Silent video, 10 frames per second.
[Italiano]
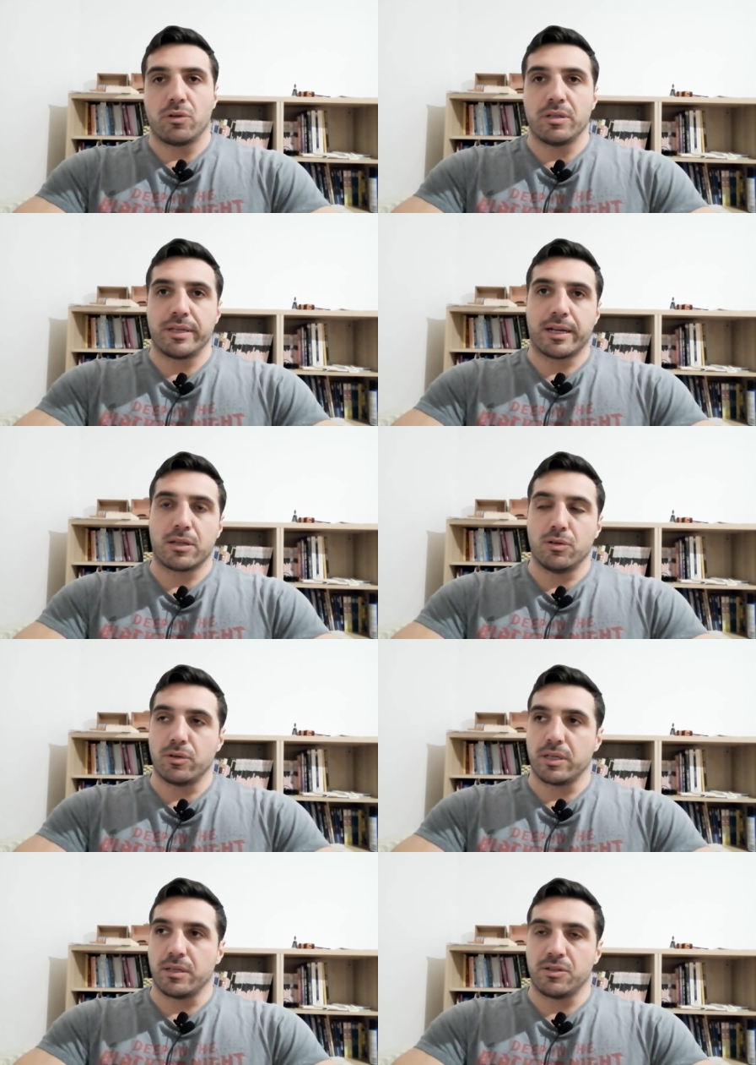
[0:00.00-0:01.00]

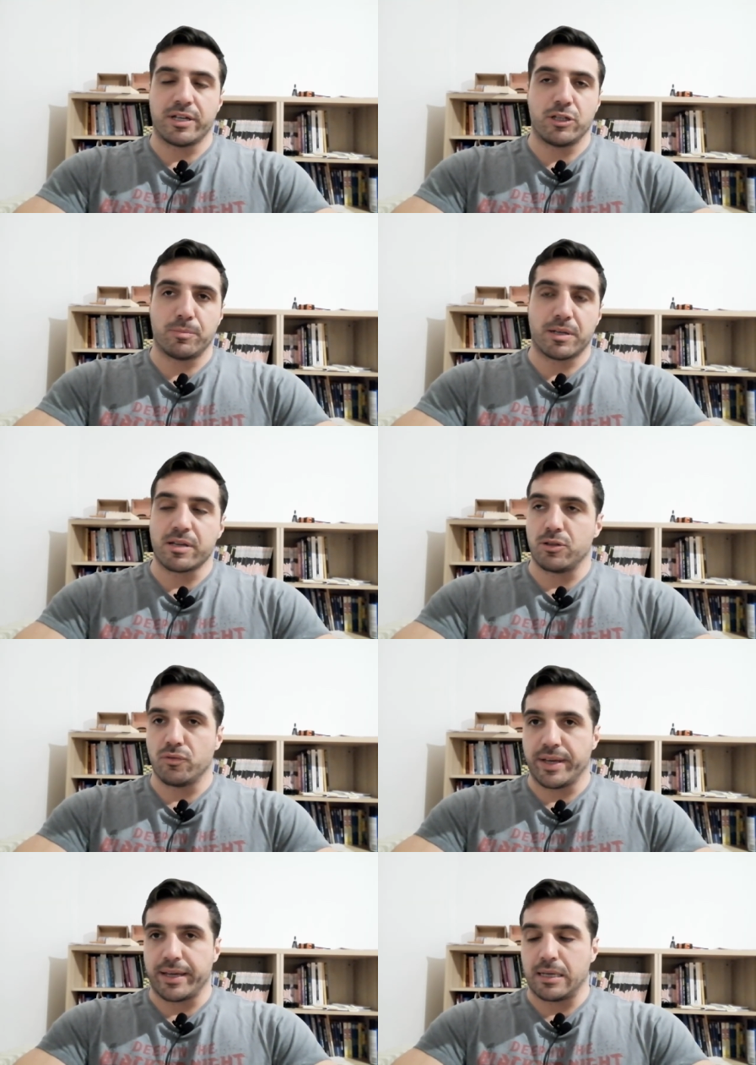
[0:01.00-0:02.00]
integratori 100%
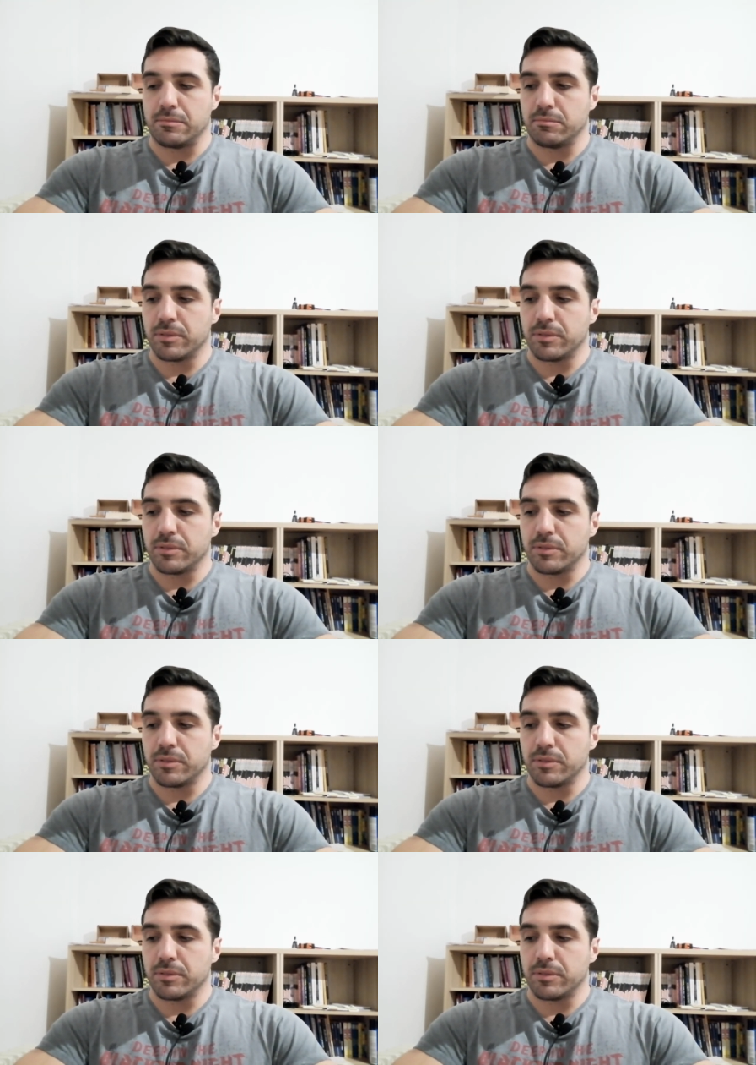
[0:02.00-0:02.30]
vegan,